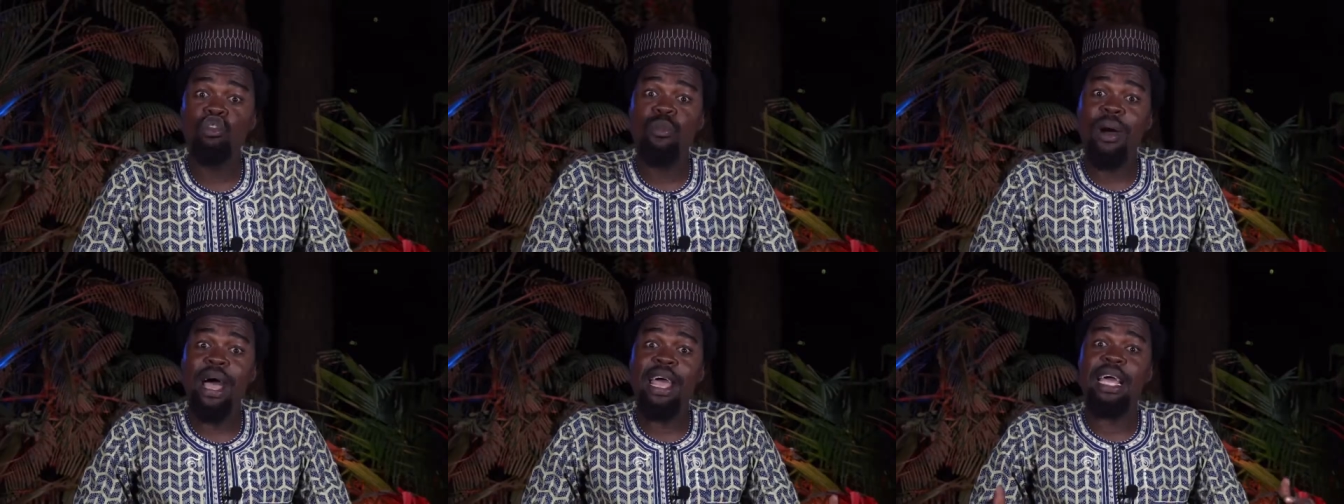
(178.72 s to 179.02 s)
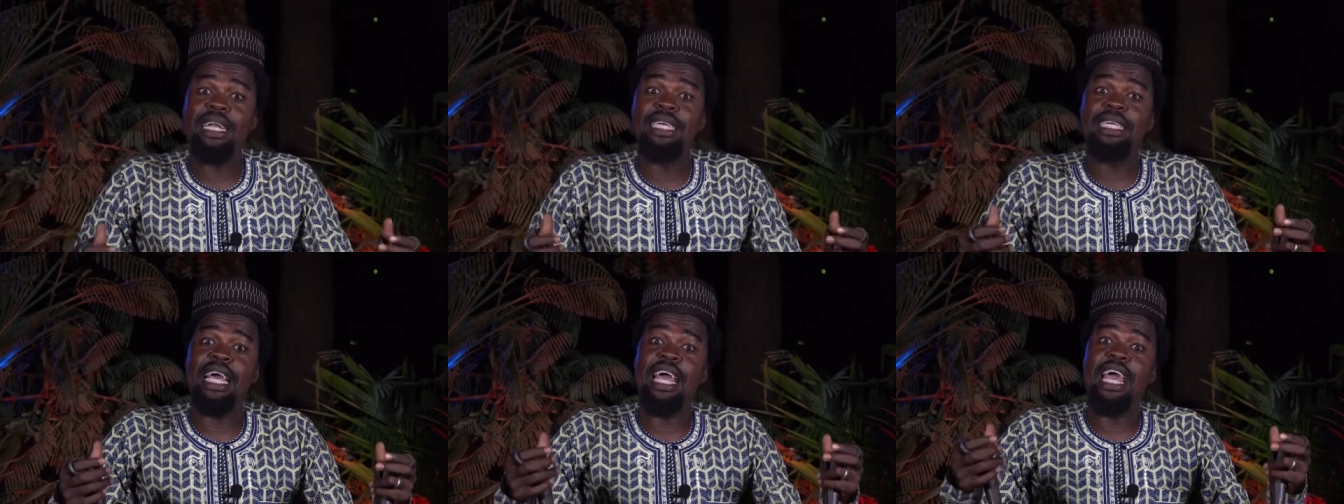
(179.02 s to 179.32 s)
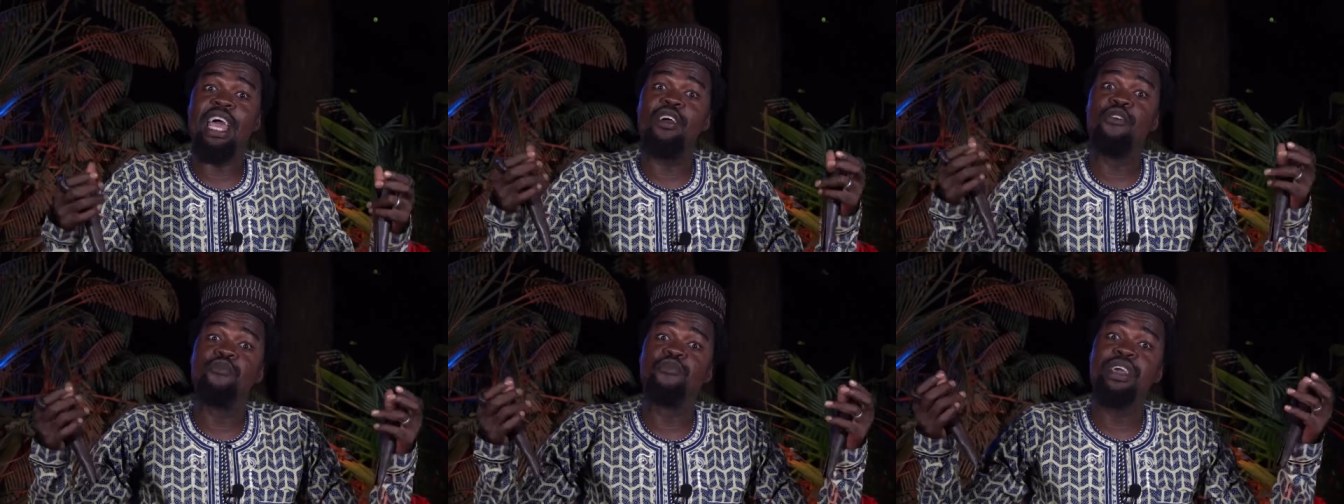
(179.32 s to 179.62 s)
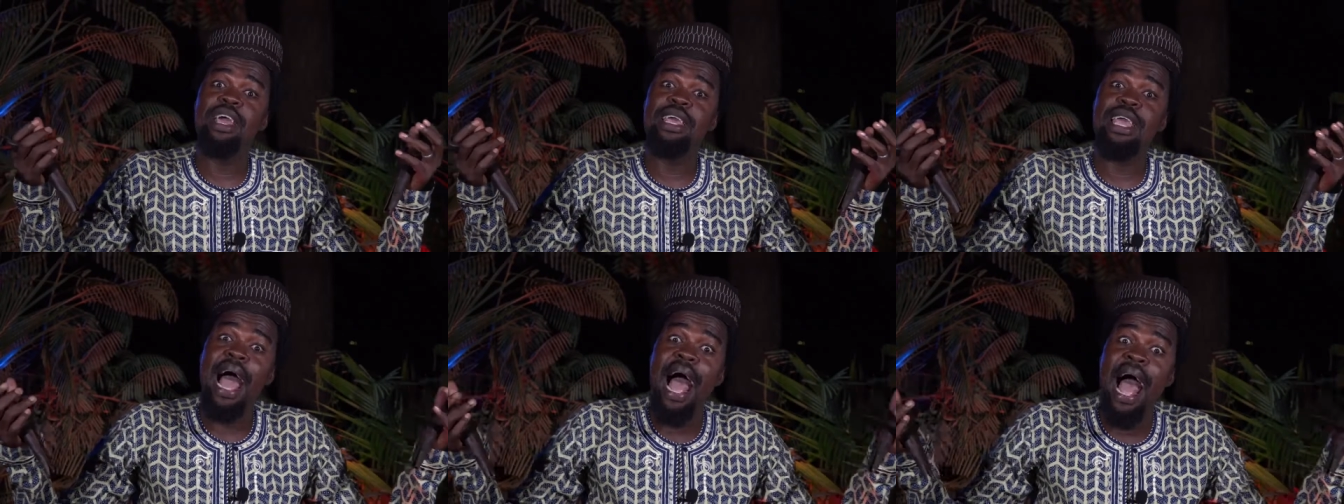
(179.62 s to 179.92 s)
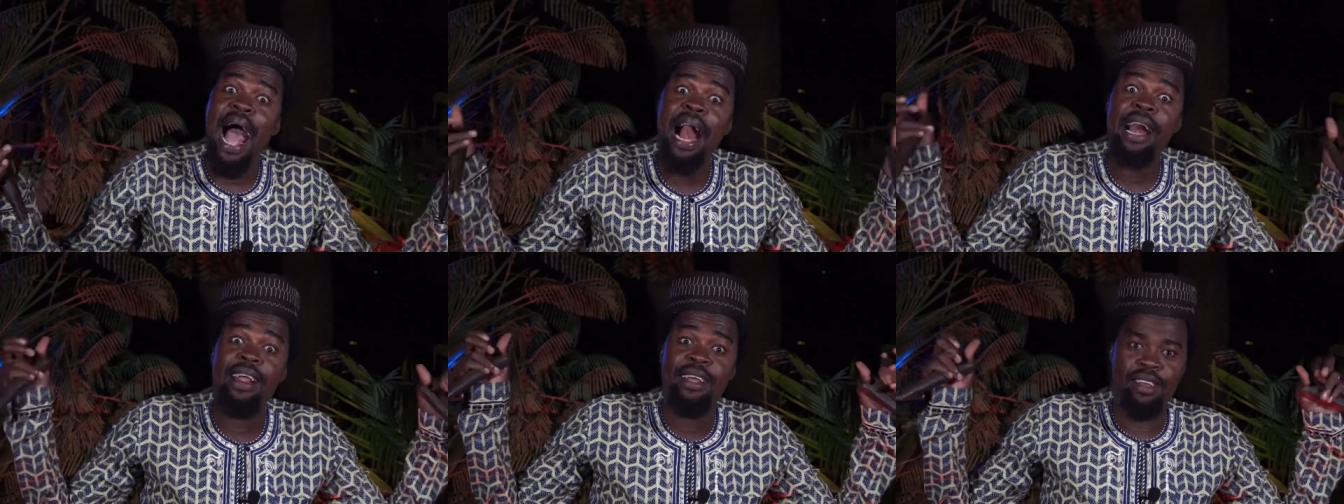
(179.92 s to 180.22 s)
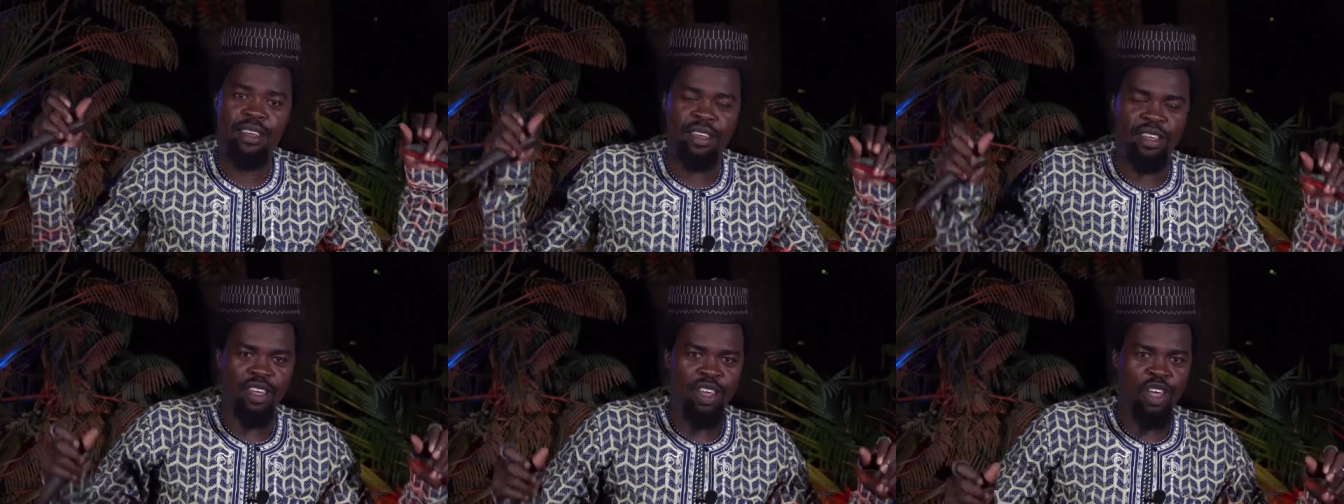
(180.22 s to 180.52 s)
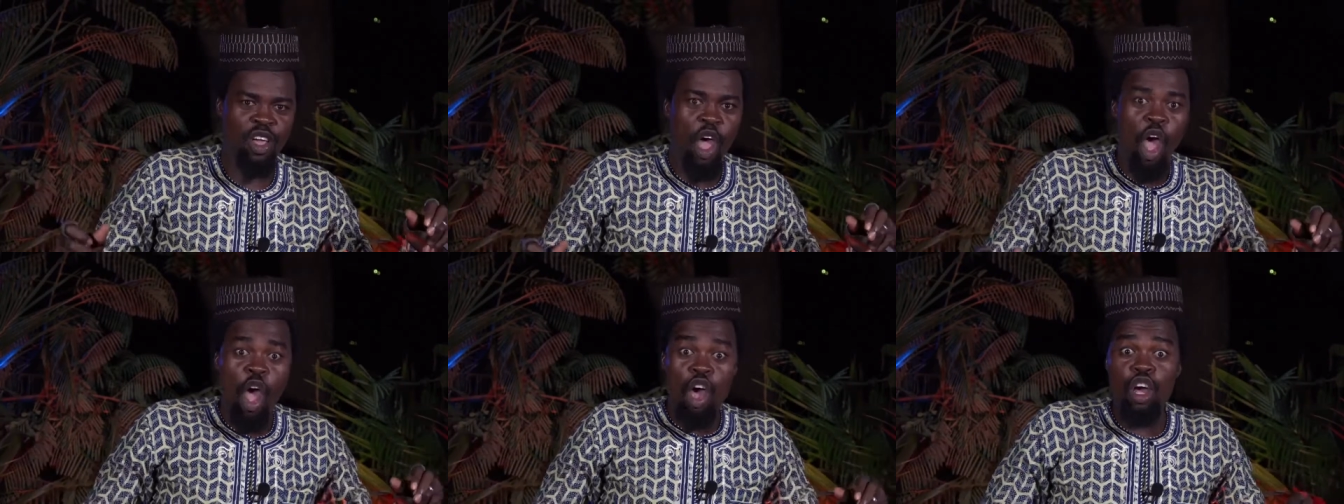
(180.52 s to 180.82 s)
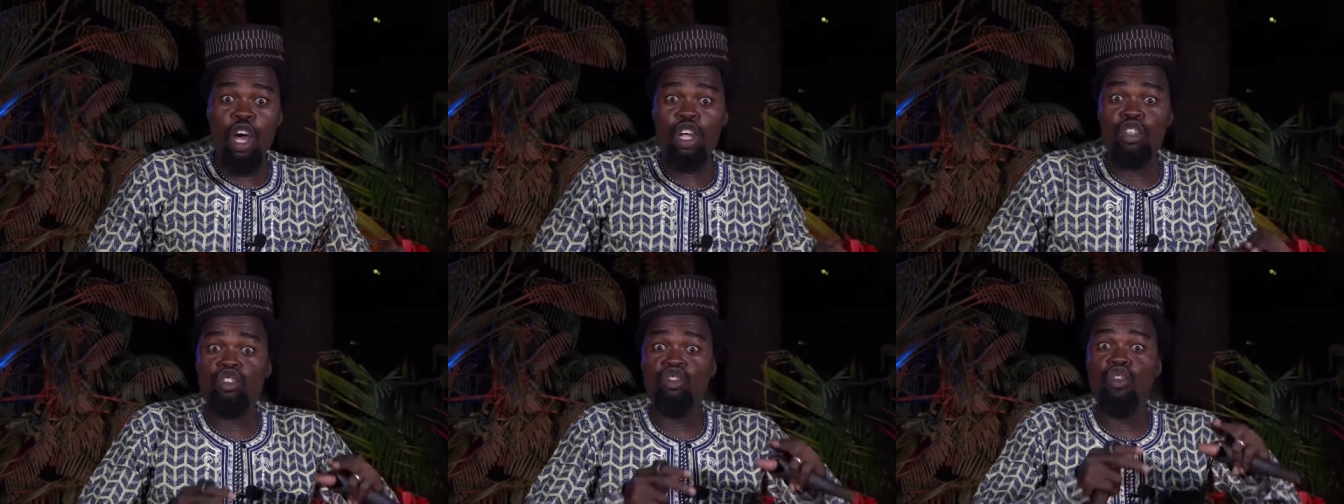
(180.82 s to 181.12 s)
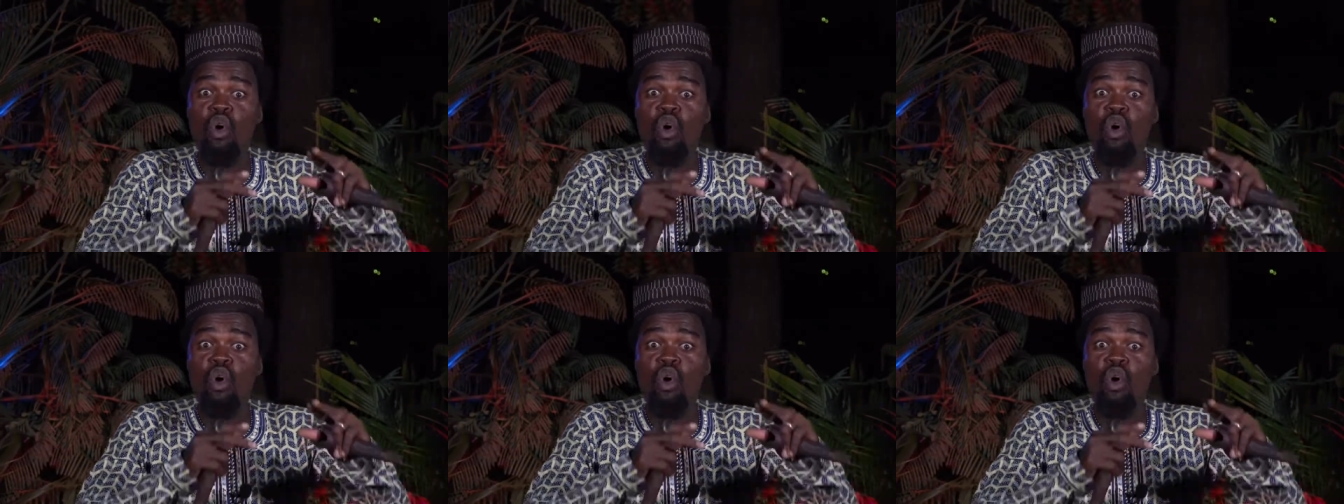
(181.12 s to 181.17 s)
Touba était un vieillard que